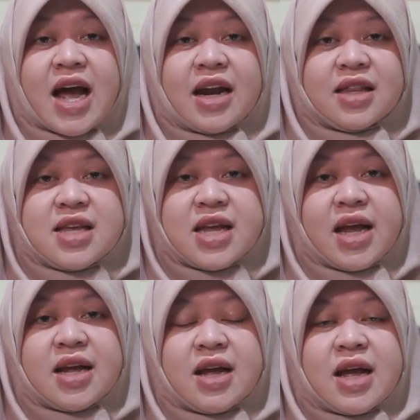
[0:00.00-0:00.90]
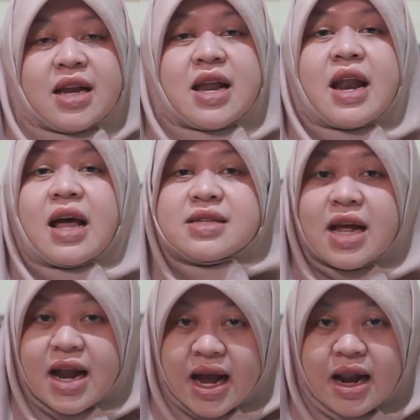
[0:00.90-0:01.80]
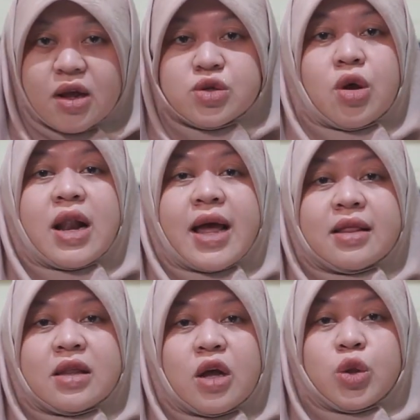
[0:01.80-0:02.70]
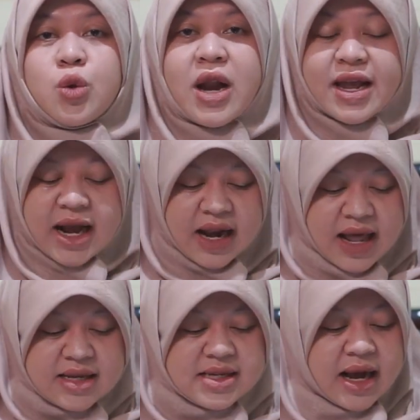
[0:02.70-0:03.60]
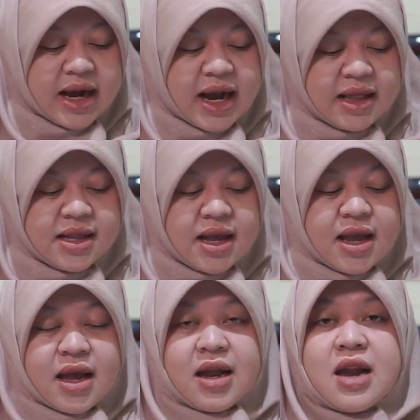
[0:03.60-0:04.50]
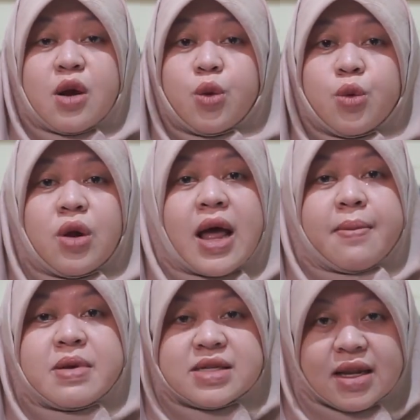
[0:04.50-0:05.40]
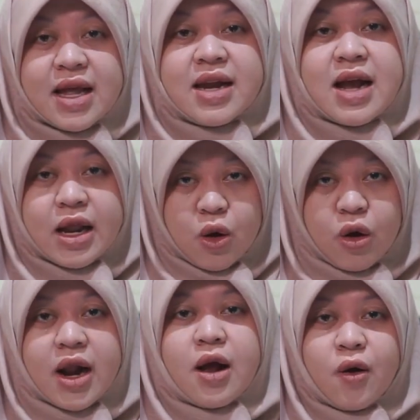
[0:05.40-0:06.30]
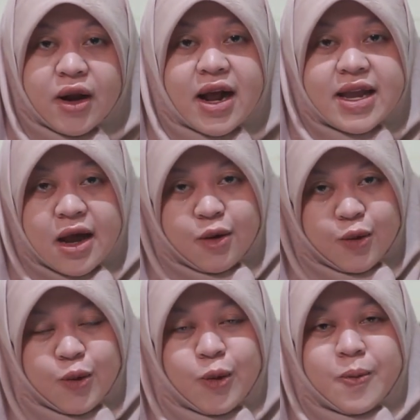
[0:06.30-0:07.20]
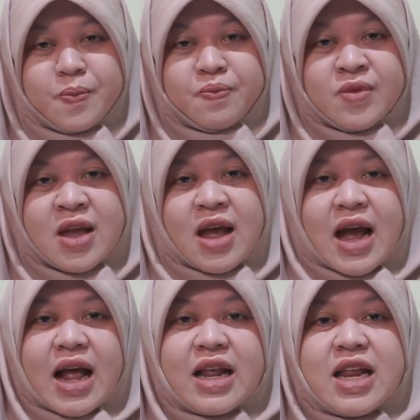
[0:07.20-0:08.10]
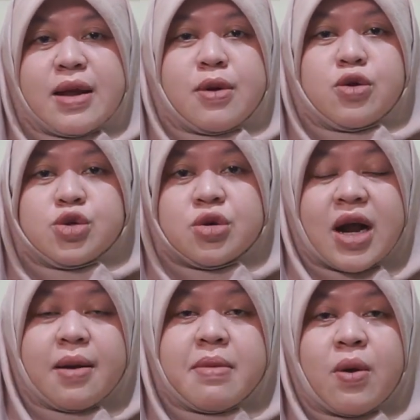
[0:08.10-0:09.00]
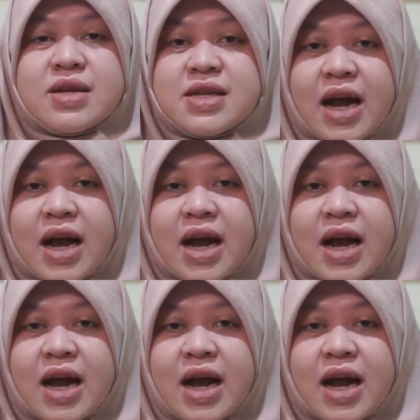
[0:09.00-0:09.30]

yang artinya dan laksanakanlah sholat, tunaikanlah zakat, dan rukulah beserta dengan orang-orang yang ruku. Hal ini menunjukkan bahwa